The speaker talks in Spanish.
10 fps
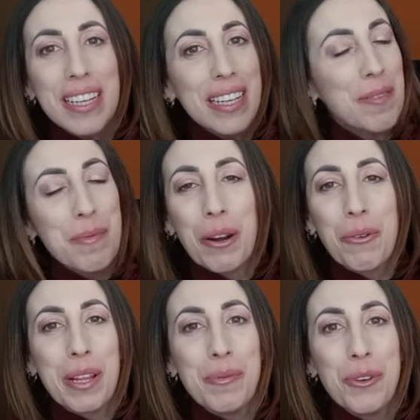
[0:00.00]
Y me
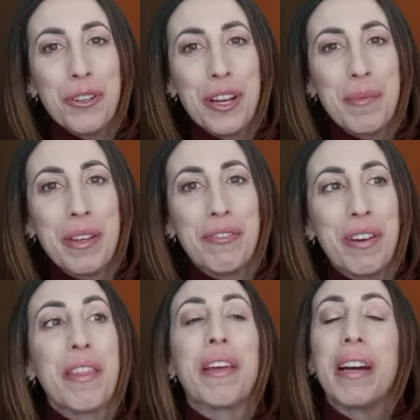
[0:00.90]
recuerda mogollón a mi
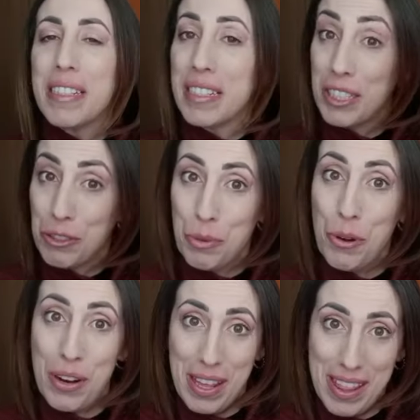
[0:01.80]
infancia, así que
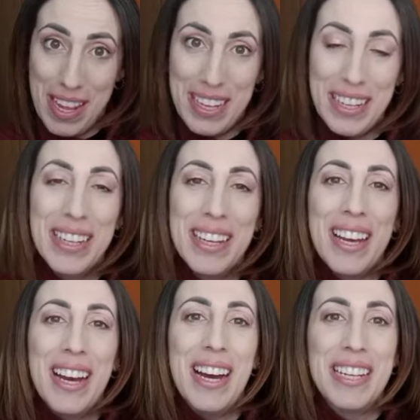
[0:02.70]
supongo de ahí
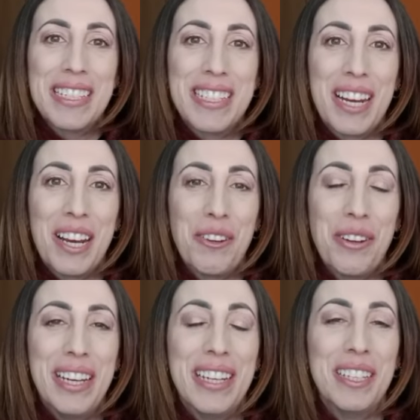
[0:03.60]
han sacado
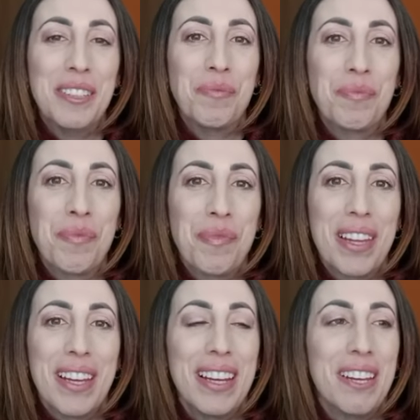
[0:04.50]
el,
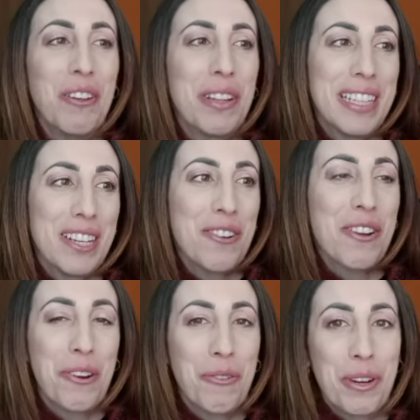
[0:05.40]
lo de tiernos
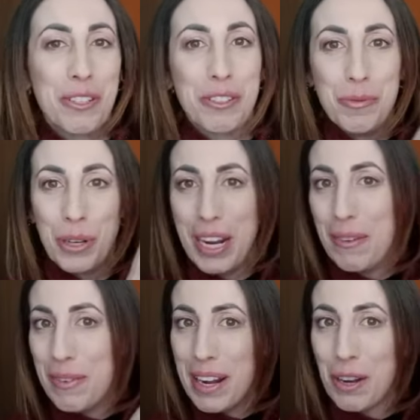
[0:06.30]
recuerdos, como que
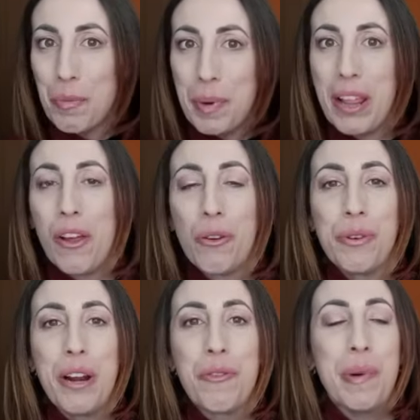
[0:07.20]
habrán recuperado
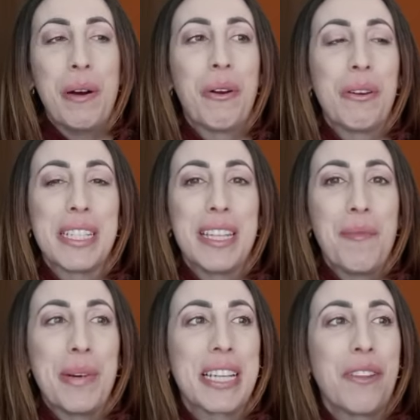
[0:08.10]
algún aroma o algo así del
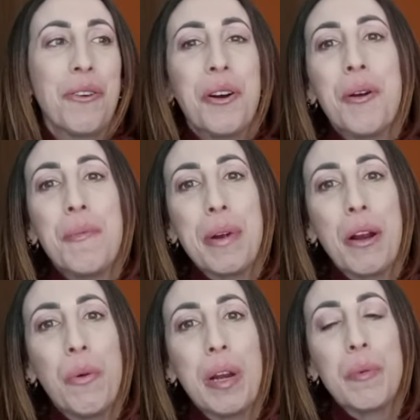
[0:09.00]
pasado.
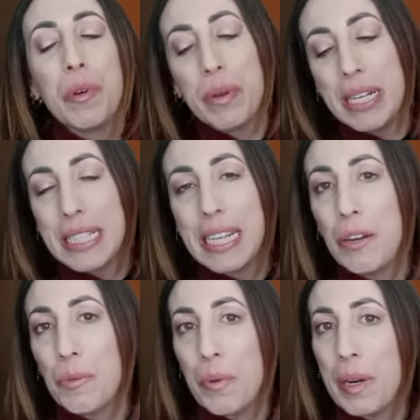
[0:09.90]
Pero huele muy bien, así que
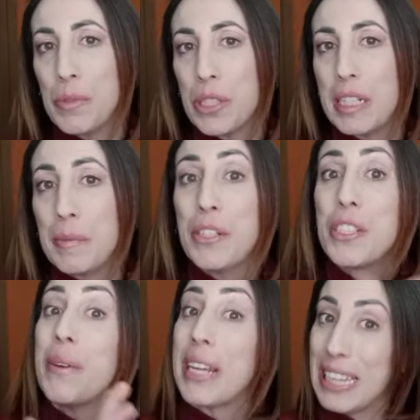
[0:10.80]
lo probaremos en las manos
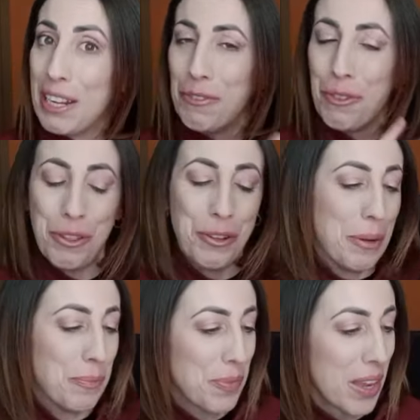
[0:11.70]
a ver qué tal funciona.